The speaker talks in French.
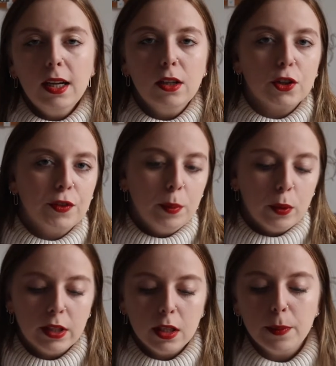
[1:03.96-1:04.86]
Alors je vais
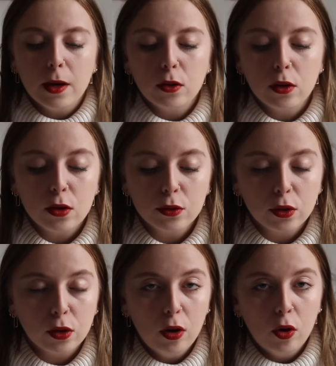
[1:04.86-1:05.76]
procéder par
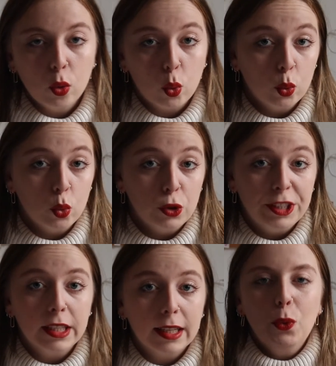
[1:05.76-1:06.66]
ordre euh,
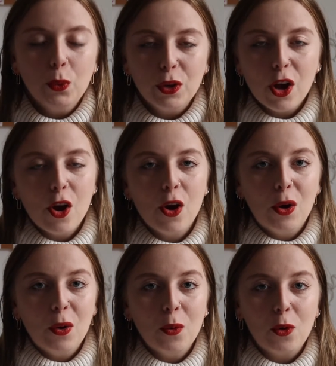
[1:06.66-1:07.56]
chronologique. Donc euh,
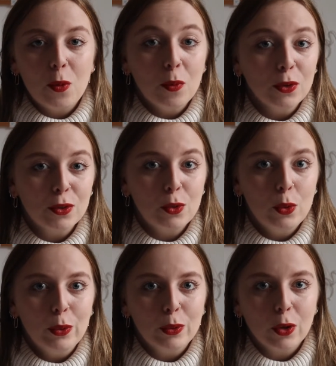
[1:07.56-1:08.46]
on commence
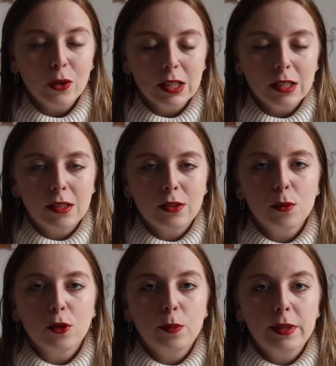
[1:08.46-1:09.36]
le 31
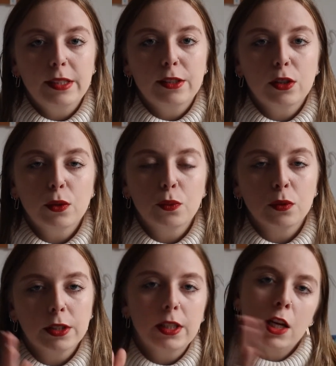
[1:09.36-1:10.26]
décembre 2019
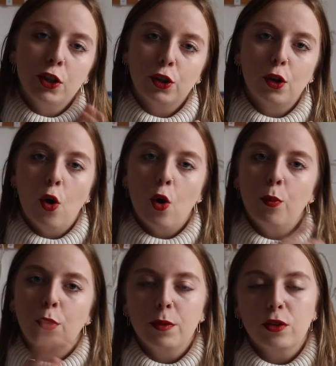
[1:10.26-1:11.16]
slash
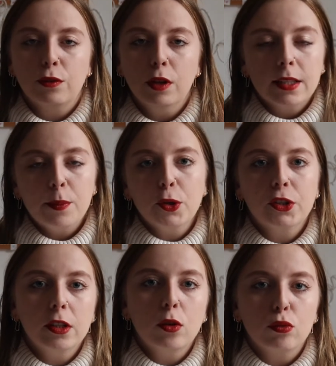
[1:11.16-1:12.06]
1er euh, janvier. À cette époque
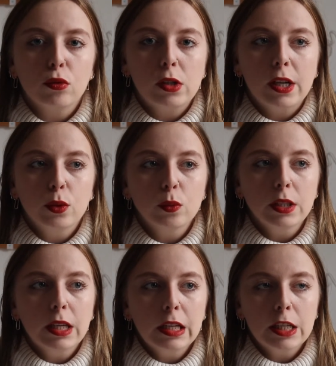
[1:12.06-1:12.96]
j'étais dans une relation
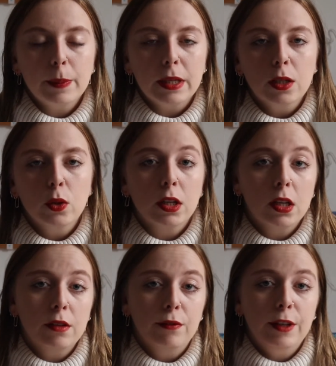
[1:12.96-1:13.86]
et j'ai passé le
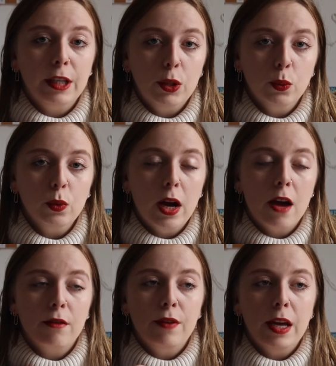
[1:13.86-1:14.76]
réveillon
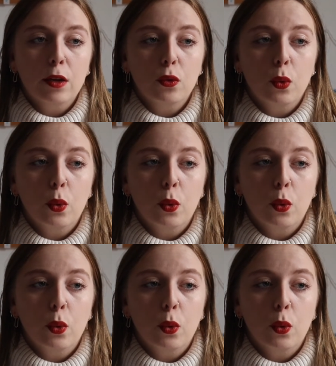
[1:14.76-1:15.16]
avec